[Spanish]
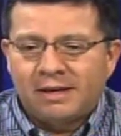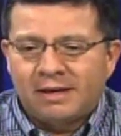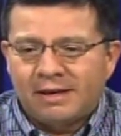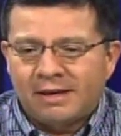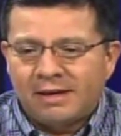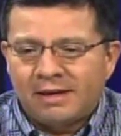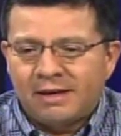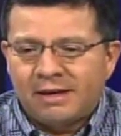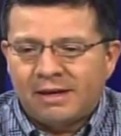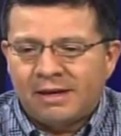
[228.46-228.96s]

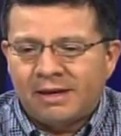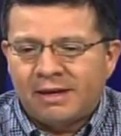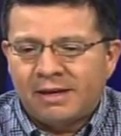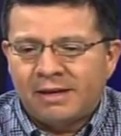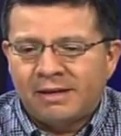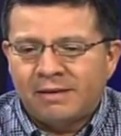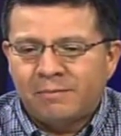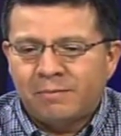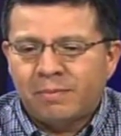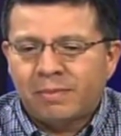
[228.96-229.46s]
eh,
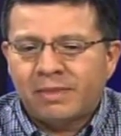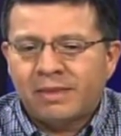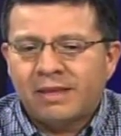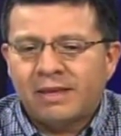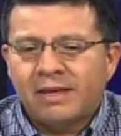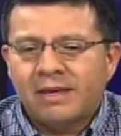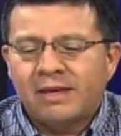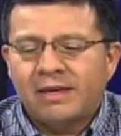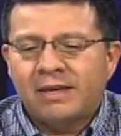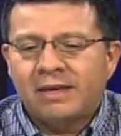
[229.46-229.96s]
en
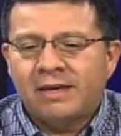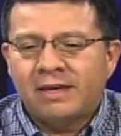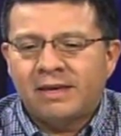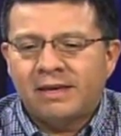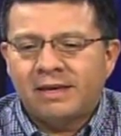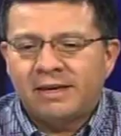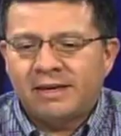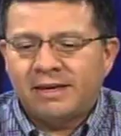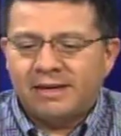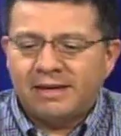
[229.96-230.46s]

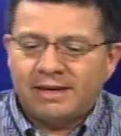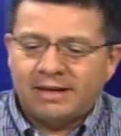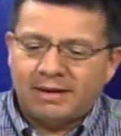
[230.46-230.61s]
eh,